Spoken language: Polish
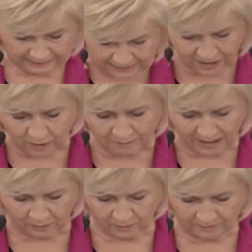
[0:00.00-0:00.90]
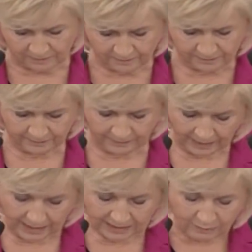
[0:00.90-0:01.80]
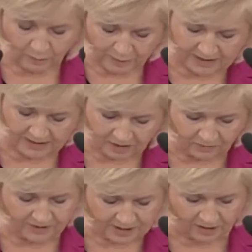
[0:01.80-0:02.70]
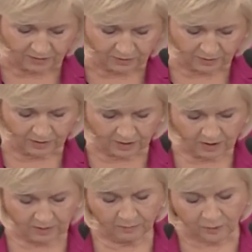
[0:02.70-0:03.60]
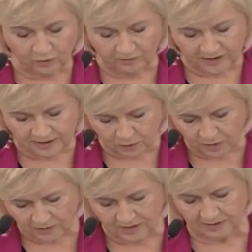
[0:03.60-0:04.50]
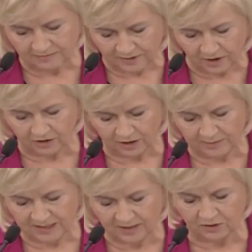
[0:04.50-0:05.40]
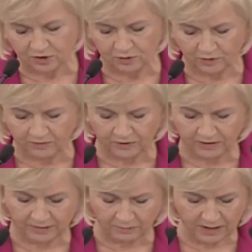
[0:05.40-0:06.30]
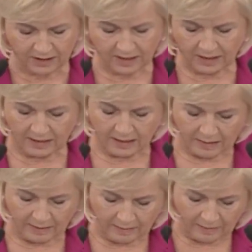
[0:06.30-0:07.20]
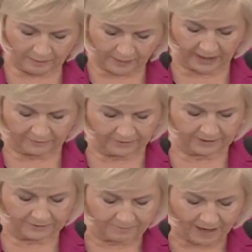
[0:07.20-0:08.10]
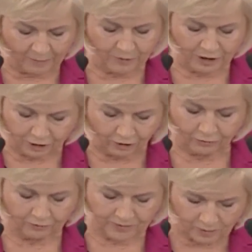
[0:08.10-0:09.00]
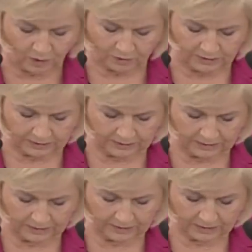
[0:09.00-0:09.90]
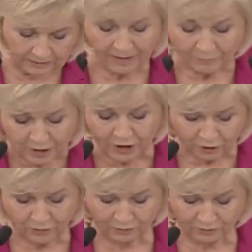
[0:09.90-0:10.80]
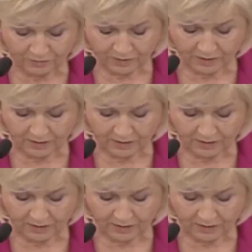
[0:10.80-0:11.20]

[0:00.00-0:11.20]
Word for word: I tego mało. Temu prezesowi sąd bulwersującym wyrokiem zasądził kwotę prawie 2 milionów złotych. 2 milionów.